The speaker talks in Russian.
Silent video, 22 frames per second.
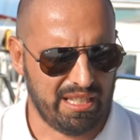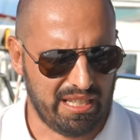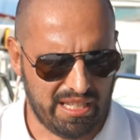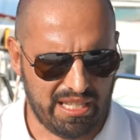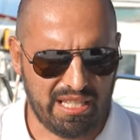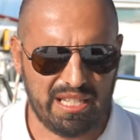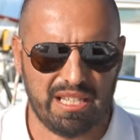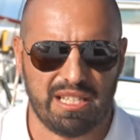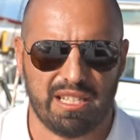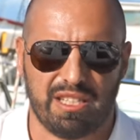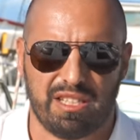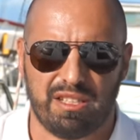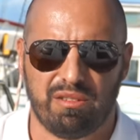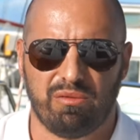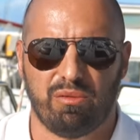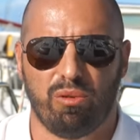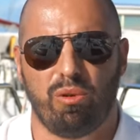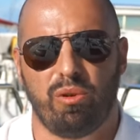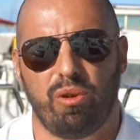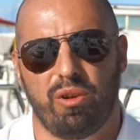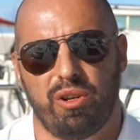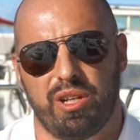и
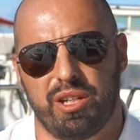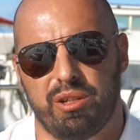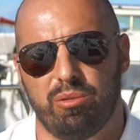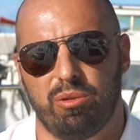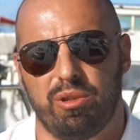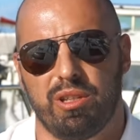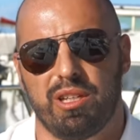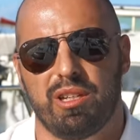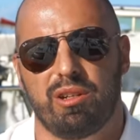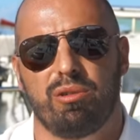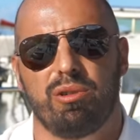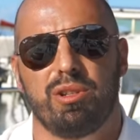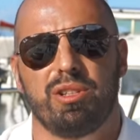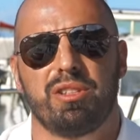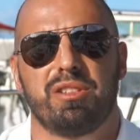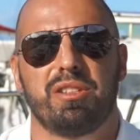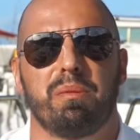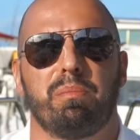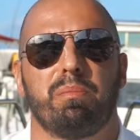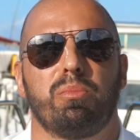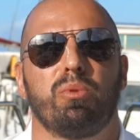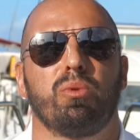его
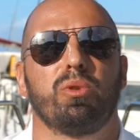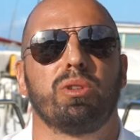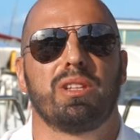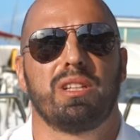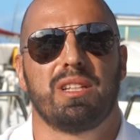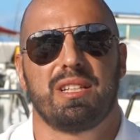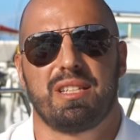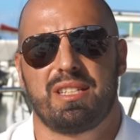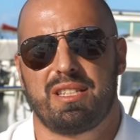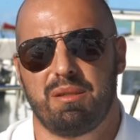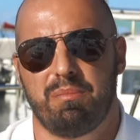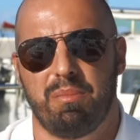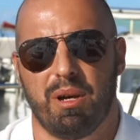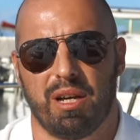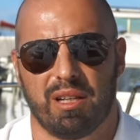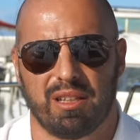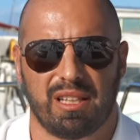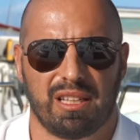регулируете под себя.